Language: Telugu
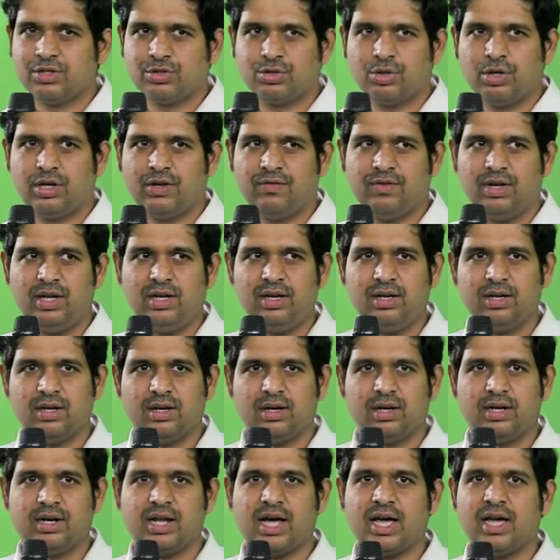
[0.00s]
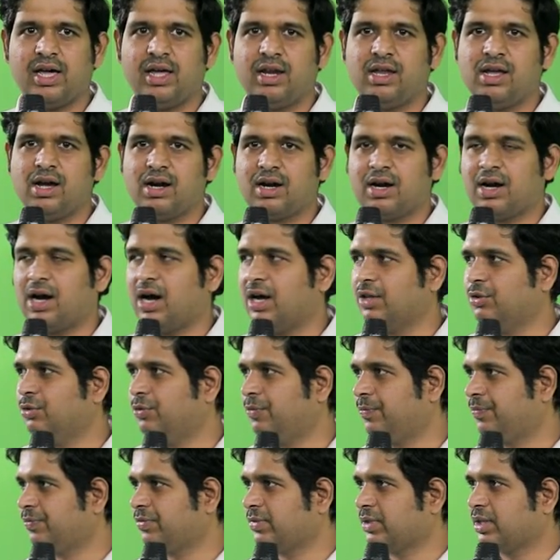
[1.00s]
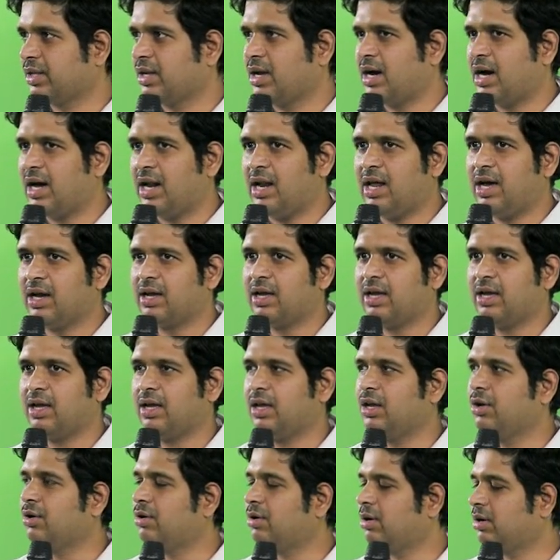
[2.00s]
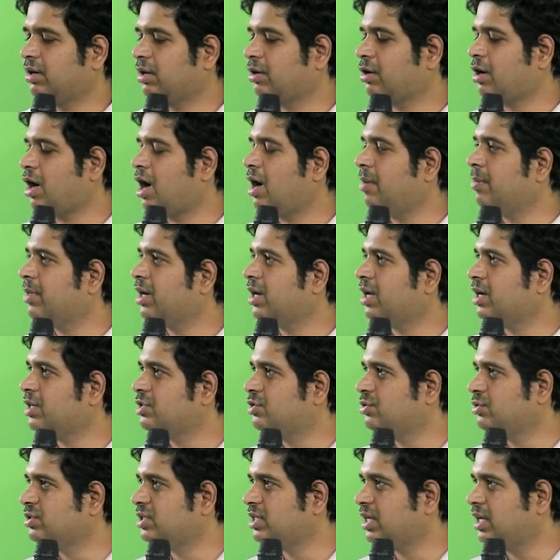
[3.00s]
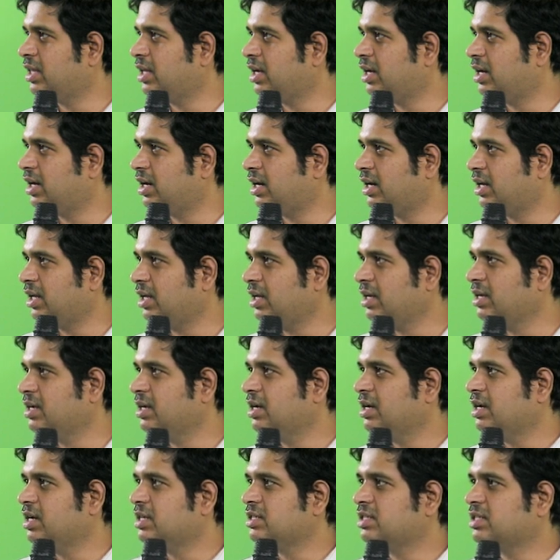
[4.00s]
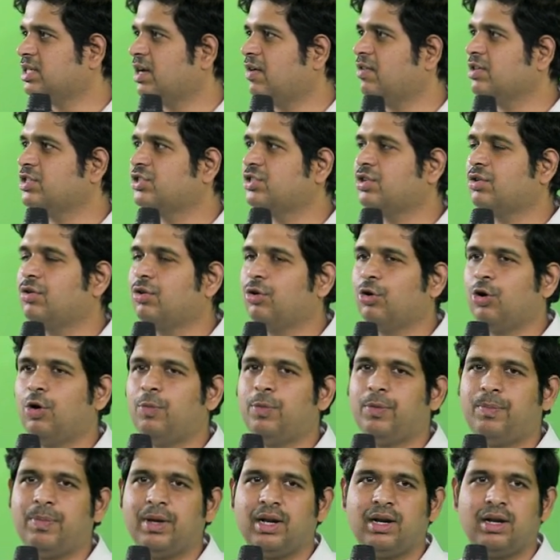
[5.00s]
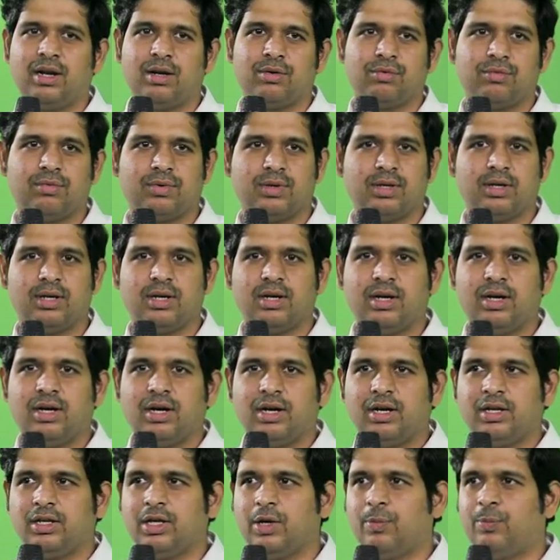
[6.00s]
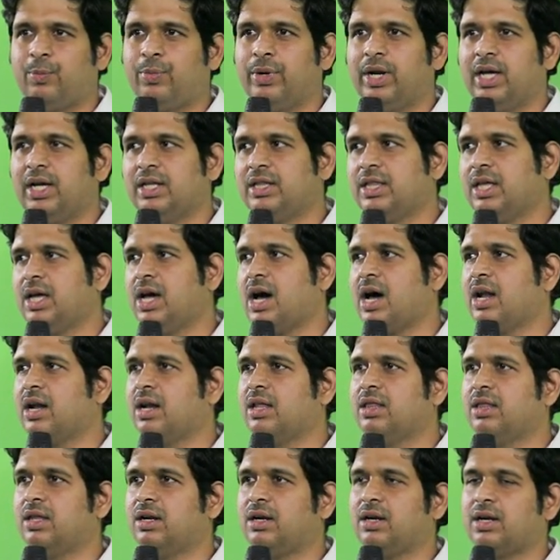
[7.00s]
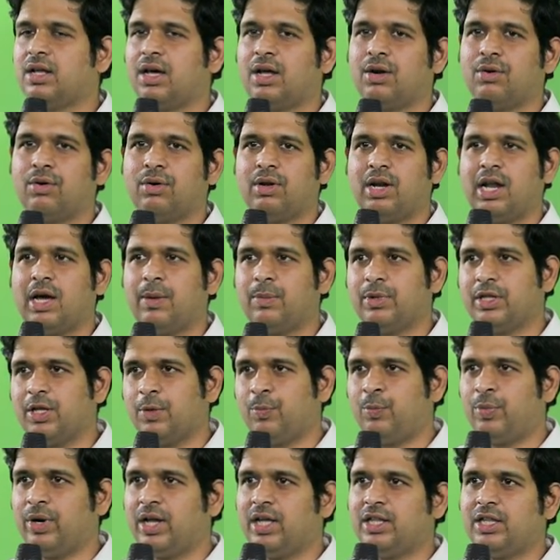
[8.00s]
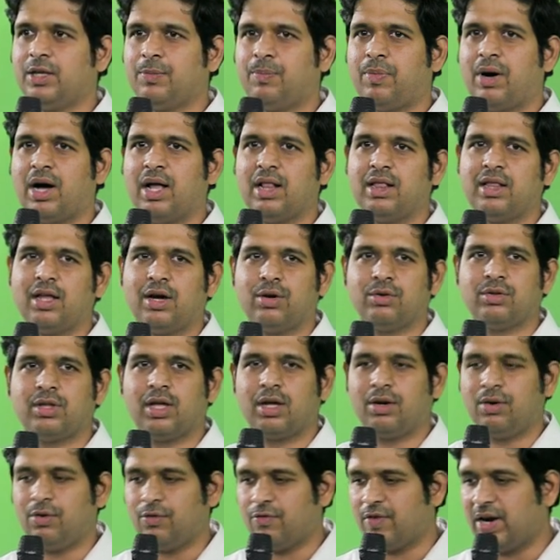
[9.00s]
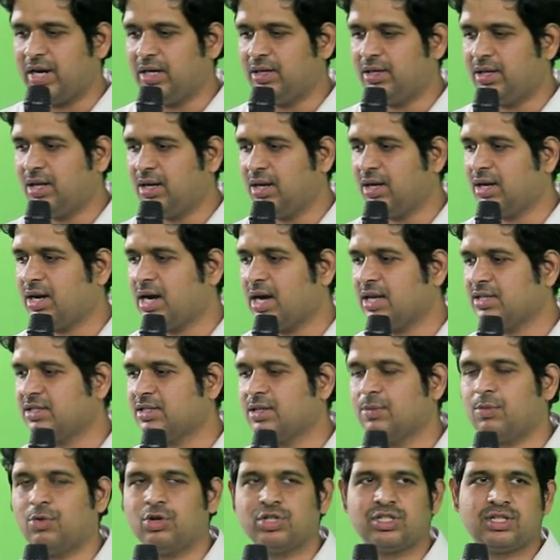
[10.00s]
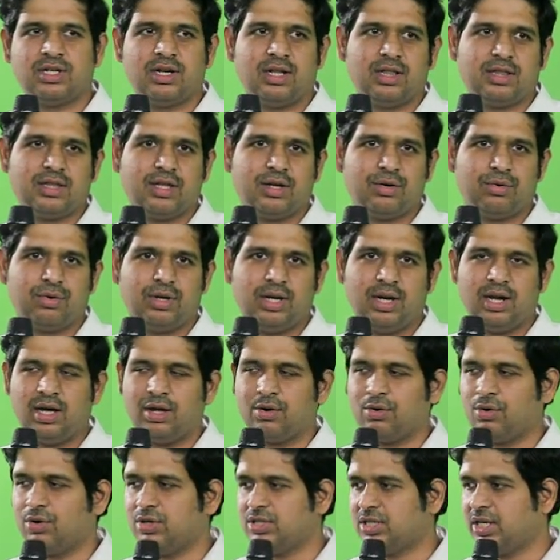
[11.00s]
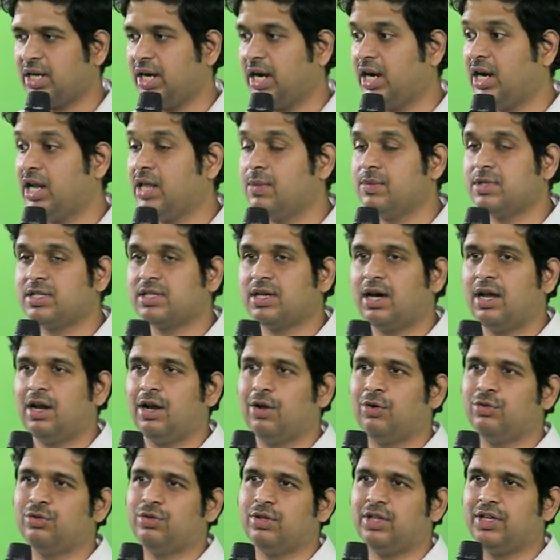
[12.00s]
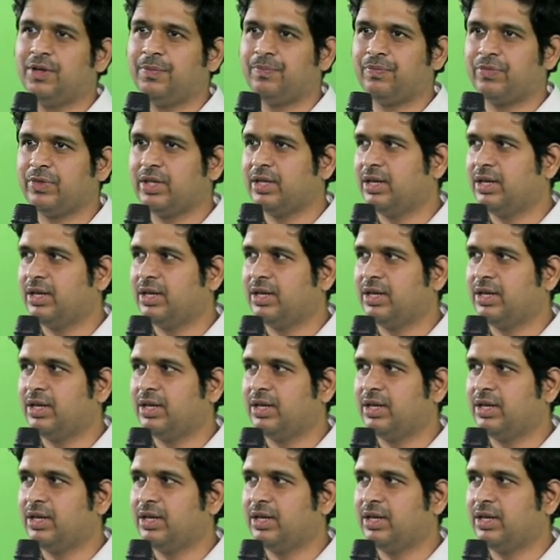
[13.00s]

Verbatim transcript: సో ఇవి డయేరియా కాదు అలాగే ఇంకోటి కామన్గా చూసేది ఏంటంటే సంవత్సరం లోపు పిల్లలు ఎప్పుడైతే అన్నం తింటారో లేకపోతే ఎప్పుడైతే పాలు తాగుతారో వెంటనే కాస్త మోషన్ వెళ్తారు ఇలా రోజుకి ఏడెనిమిది సార్లు అవుతుంది